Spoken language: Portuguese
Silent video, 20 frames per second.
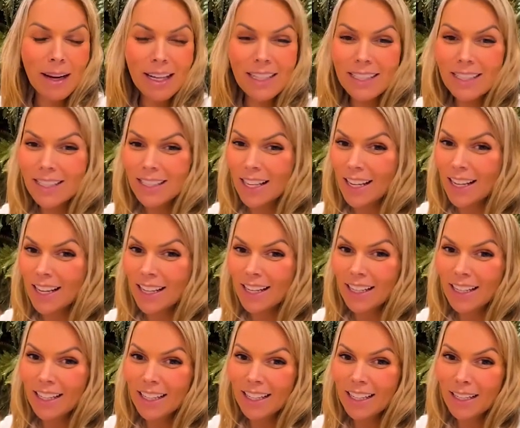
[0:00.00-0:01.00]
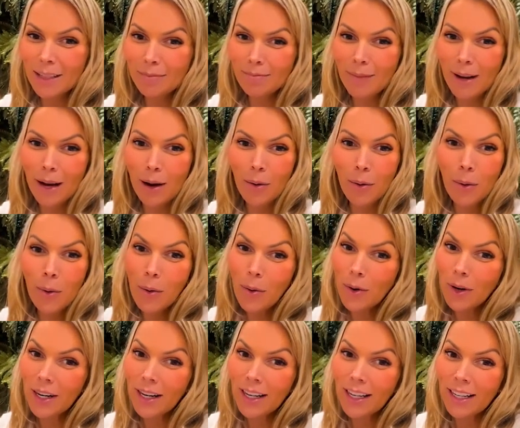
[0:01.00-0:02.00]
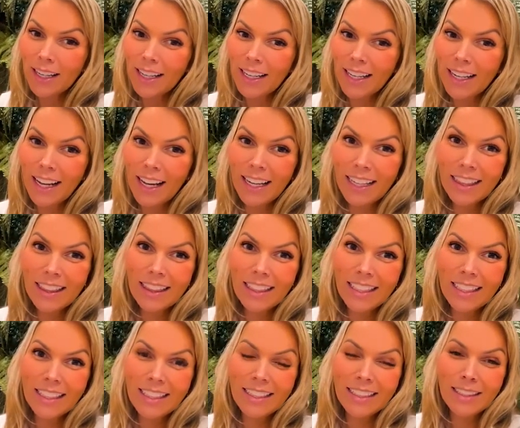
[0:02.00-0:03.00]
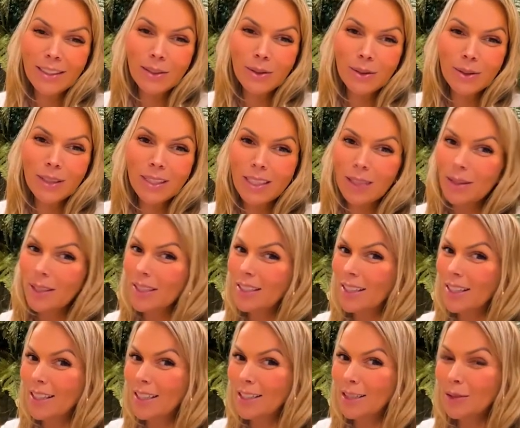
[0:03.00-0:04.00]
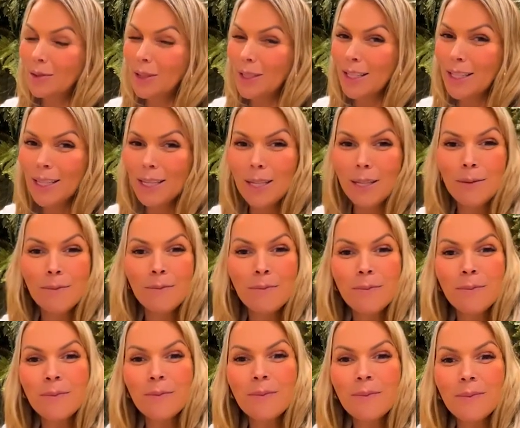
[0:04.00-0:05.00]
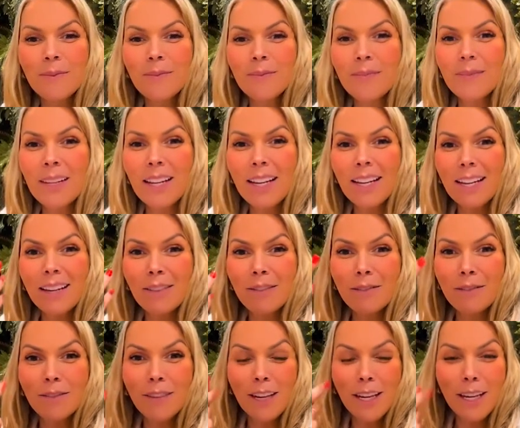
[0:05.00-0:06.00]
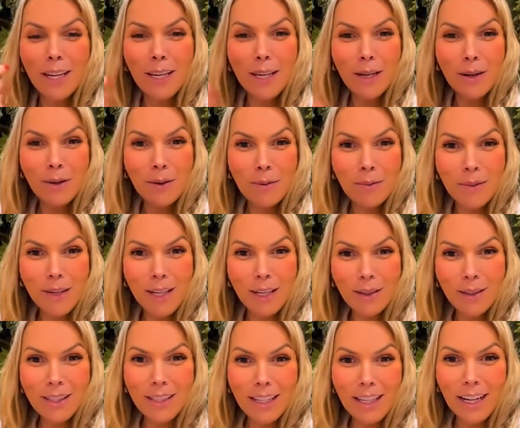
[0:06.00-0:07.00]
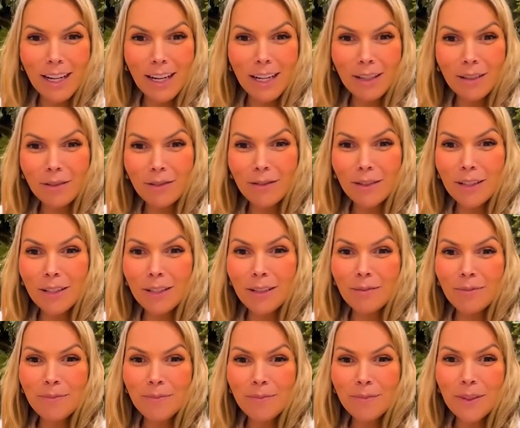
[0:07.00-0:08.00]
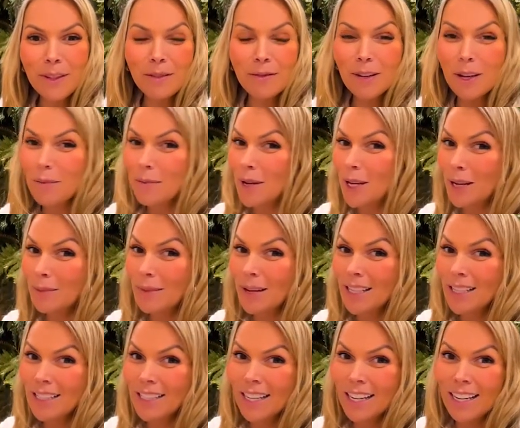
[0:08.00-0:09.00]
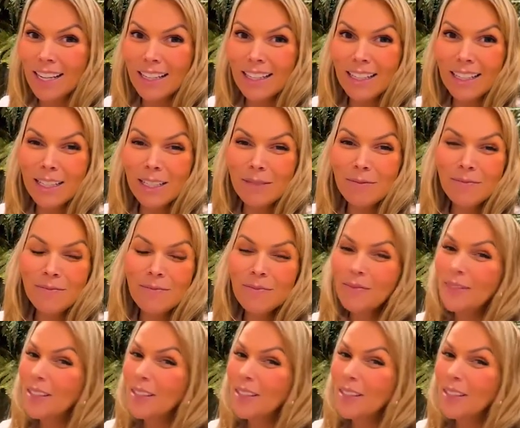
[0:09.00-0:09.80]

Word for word: Marcela, Paola, Renata, todos que estão entrando aí. Venham para nossa live, enfermeira Marcela.